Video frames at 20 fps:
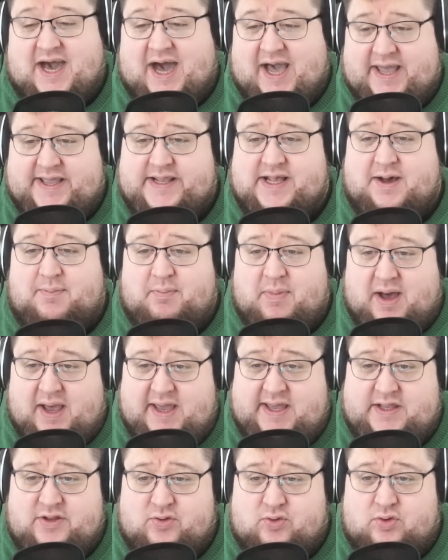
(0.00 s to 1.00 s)
einer
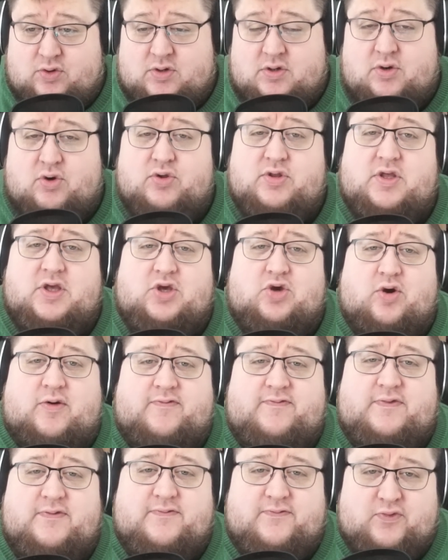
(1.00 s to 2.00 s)
Meinung und ich
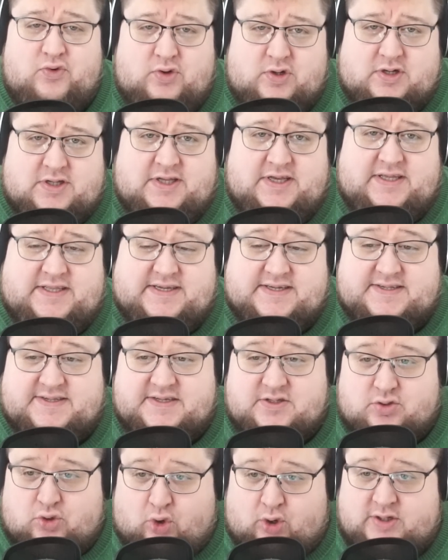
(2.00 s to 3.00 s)
hoffe wirklich, dass
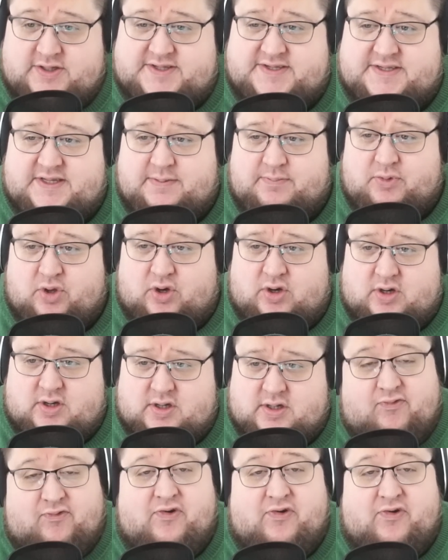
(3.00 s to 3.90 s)
sie trotzdem noch,